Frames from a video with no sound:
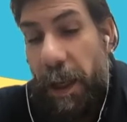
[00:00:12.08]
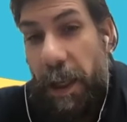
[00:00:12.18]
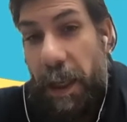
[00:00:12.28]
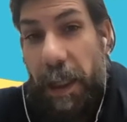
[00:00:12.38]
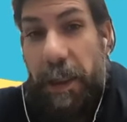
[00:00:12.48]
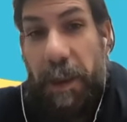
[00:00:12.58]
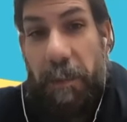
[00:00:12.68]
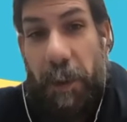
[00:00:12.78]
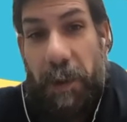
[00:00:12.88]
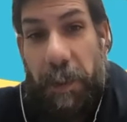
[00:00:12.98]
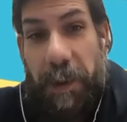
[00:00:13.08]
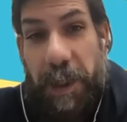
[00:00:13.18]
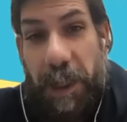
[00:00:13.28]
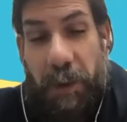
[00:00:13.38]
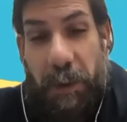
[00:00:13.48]
y vamos a
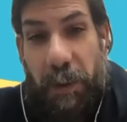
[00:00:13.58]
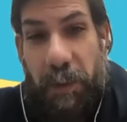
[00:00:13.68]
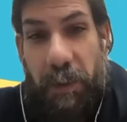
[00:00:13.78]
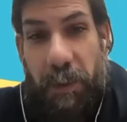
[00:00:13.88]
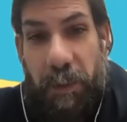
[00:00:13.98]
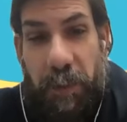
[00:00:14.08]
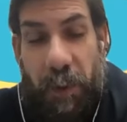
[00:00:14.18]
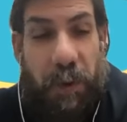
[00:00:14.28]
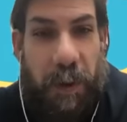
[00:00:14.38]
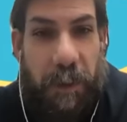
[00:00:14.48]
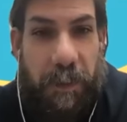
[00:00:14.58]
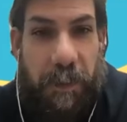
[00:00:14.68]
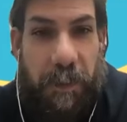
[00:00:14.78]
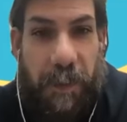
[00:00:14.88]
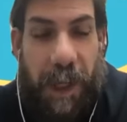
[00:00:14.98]
pensar sobre un punto.
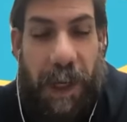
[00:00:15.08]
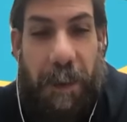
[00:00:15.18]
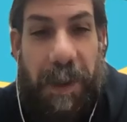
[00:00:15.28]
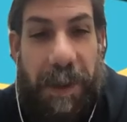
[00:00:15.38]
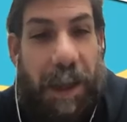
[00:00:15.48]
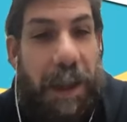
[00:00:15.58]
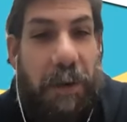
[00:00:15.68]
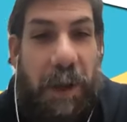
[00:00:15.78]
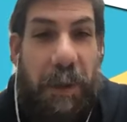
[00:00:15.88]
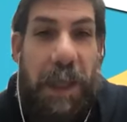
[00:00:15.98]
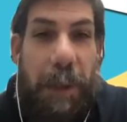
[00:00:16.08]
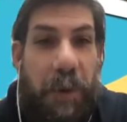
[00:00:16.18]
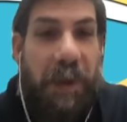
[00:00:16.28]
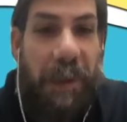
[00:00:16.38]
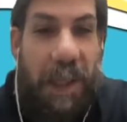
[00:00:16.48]
La mitad de nuestra vida
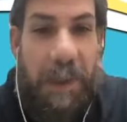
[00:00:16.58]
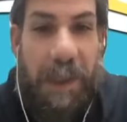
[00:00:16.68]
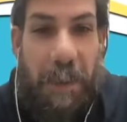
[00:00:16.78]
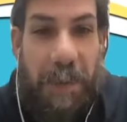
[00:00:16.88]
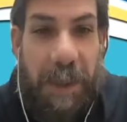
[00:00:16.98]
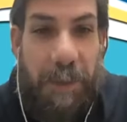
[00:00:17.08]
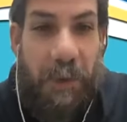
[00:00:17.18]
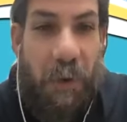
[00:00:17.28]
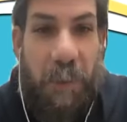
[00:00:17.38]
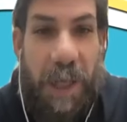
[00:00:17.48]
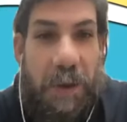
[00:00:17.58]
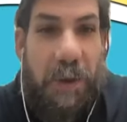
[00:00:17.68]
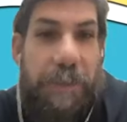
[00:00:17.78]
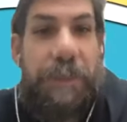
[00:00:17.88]
aproximadamente la pasamos durmiendo.